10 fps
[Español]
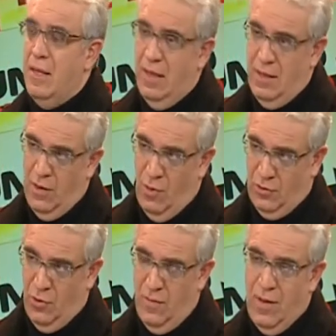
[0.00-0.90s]

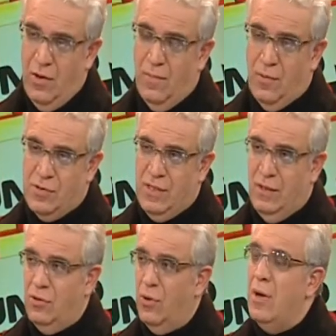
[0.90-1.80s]

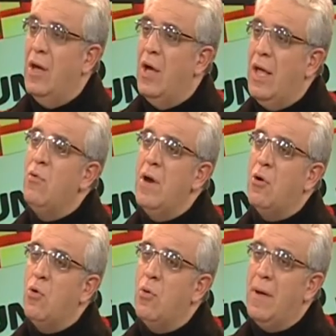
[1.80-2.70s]
4,5% en
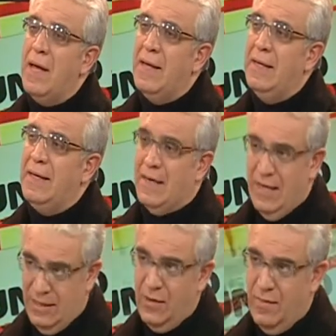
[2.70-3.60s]
una curva eh,
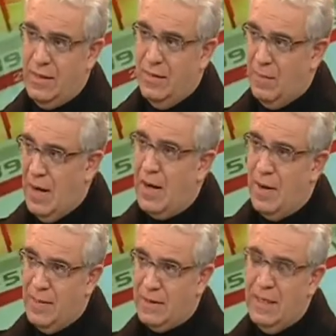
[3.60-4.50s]
relativamente plana
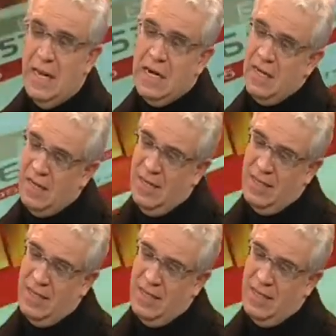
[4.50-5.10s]
en la parte larga y